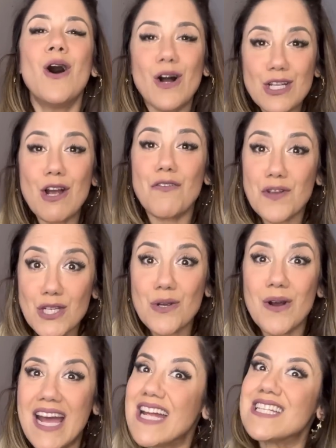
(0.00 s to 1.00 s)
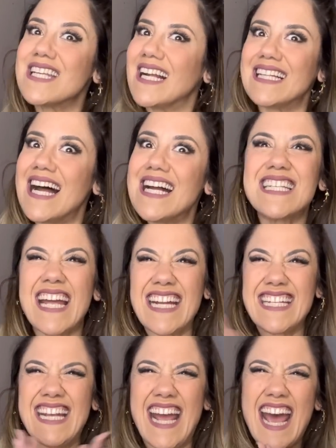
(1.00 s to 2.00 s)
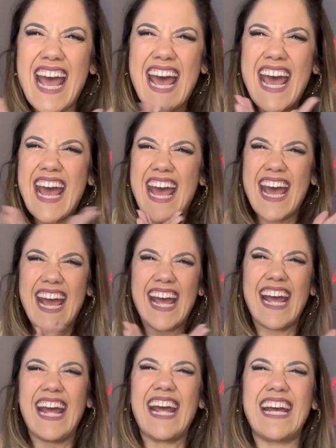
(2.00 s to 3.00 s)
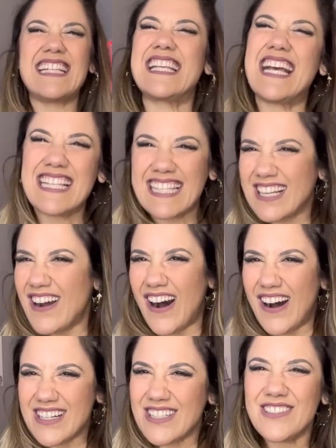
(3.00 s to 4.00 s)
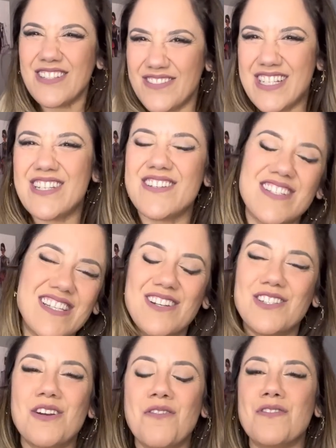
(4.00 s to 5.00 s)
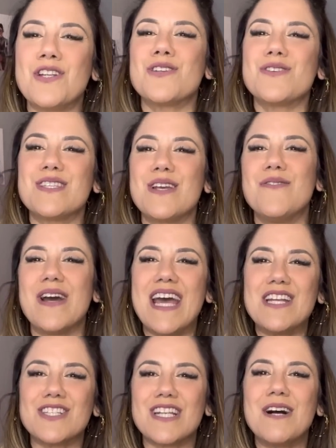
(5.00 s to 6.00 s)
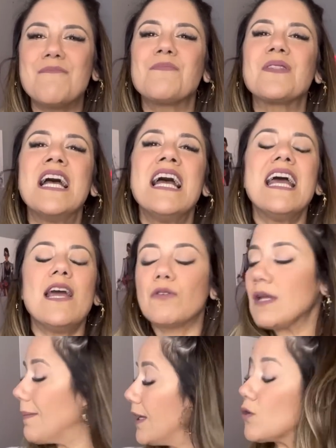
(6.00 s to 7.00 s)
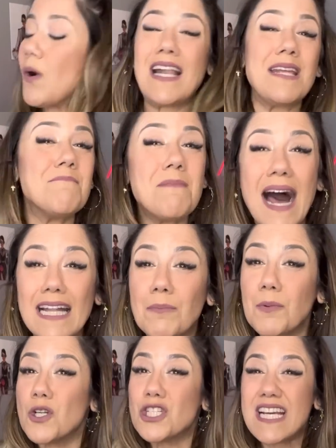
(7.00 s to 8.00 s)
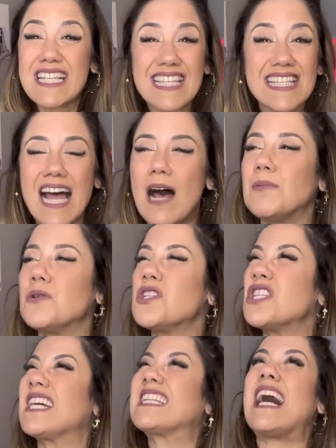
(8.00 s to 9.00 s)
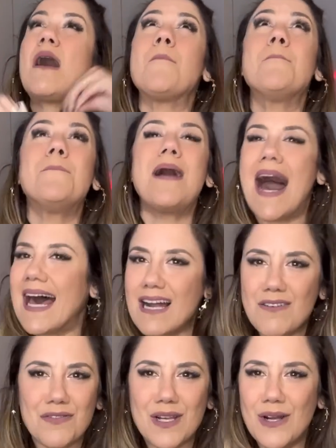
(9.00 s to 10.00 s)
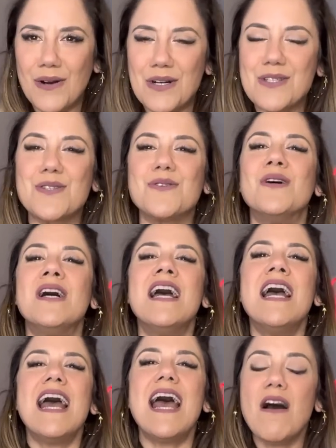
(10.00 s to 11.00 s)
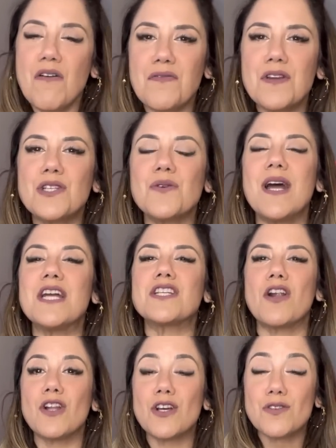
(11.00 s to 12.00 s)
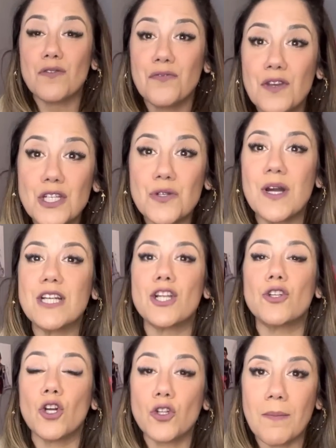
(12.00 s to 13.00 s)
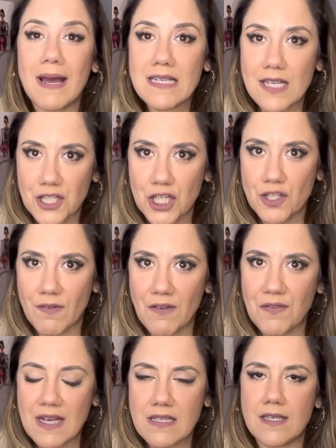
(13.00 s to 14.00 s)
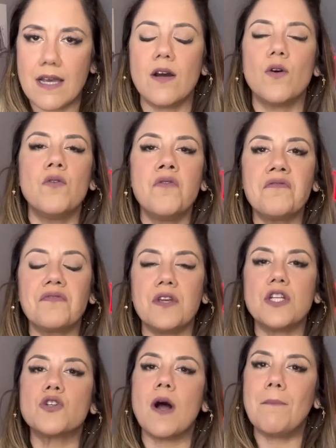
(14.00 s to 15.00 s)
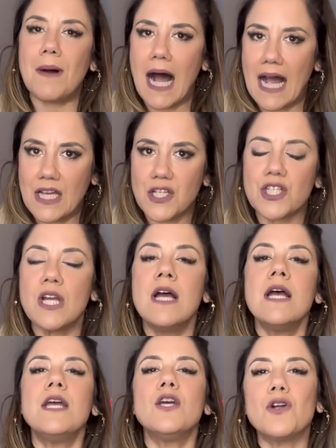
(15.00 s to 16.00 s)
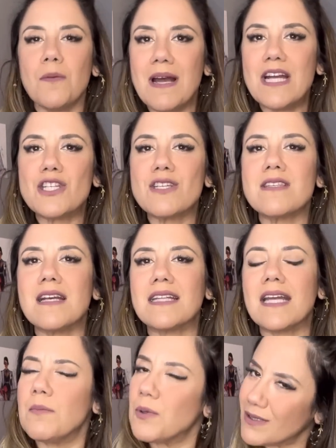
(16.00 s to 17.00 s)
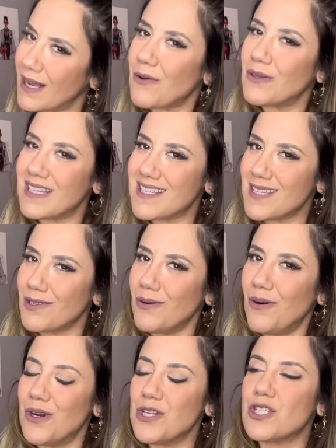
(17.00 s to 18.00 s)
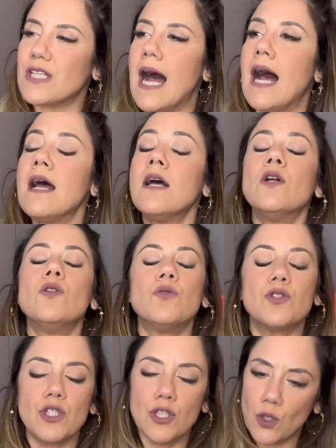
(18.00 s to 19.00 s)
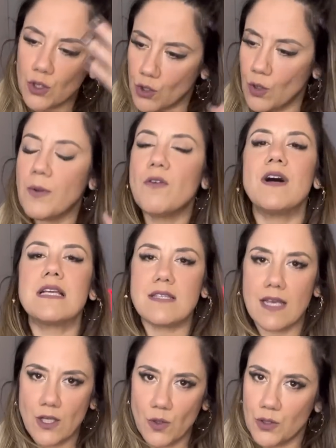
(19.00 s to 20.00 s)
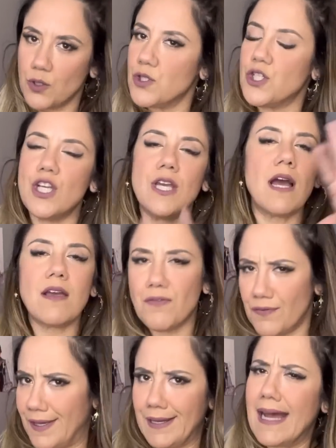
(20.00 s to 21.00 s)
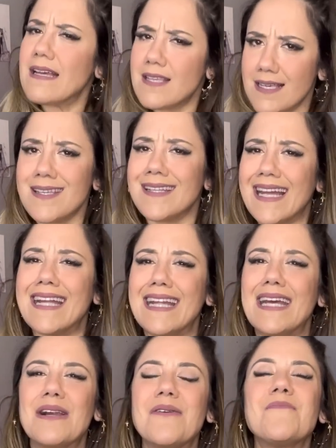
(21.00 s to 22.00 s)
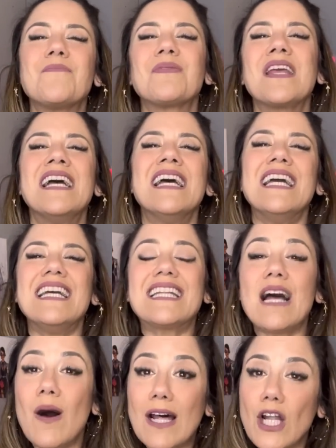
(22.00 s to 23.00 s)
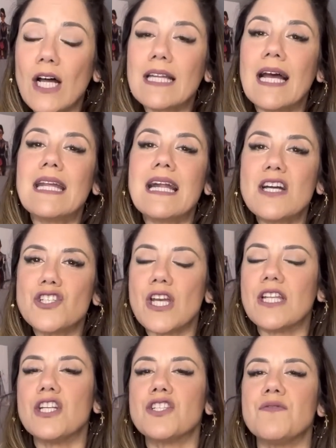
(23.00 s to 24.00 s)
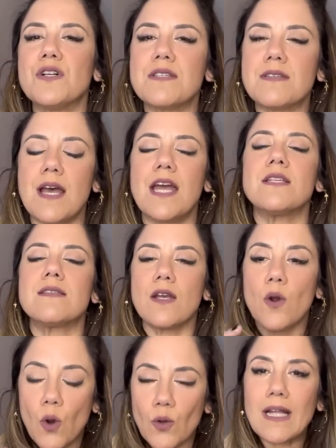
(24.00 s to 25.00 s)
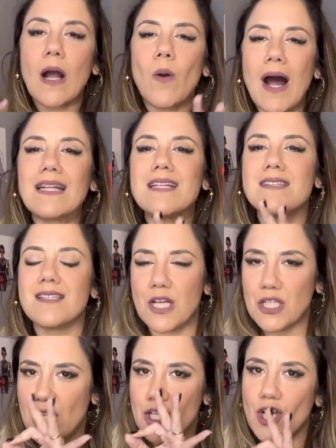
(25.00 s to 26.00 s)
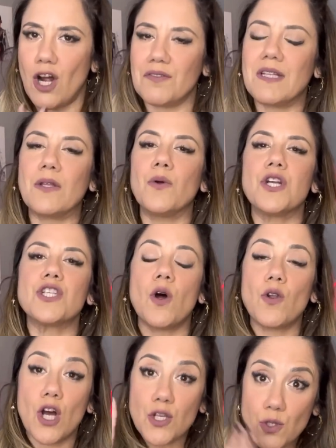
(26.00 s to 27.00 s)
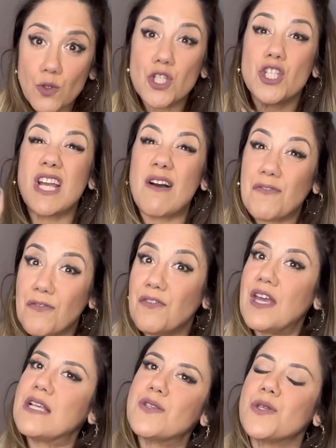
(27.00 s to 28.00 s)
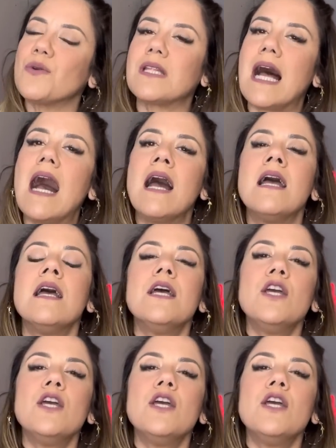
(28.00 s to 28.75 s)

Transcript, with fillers: Hoje é um vídeo extra, tá, gente? Êêê! Vocês gostam de um, videozinho, de um videozinho extra? Eu também tô animada, porque hoje é sábado, o dia tá maravilhoso. É um vídeo extra, o nosso vídeo extra. Todo mês a gente vai fazer um vídeo a mais. E no mês de setembro tá acontecendo hoje, tá? No, em outubro vai ser em outro dia, enfim, né? Vocês entenderam. Então anota aí na agenda de vocês, segunda, quarta e sexta às nove da noite é o nosso dia fixo, tá?